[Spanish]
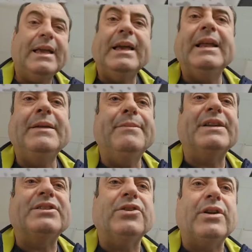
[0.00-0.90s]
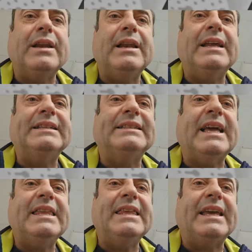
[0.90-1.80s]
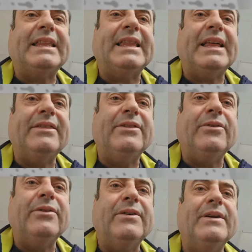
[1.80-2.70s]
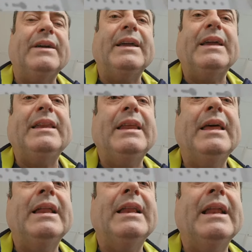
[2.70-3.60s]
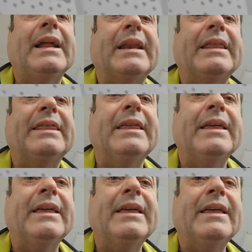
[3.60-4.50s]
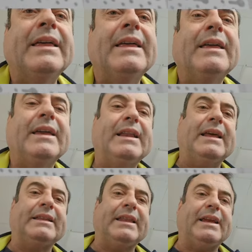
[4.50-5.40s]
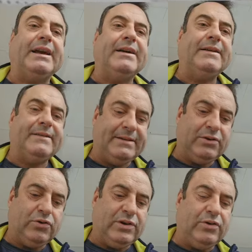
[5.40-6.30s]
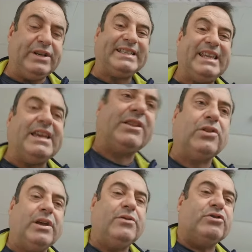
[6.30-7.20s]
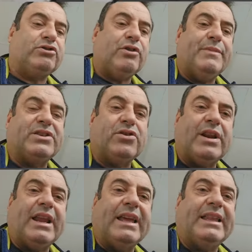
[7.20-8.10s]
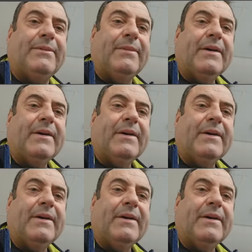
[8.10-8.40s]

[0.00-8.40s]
El inversor la está inyectando en la red eléctrica. Este en nuestro inversor, el injetín,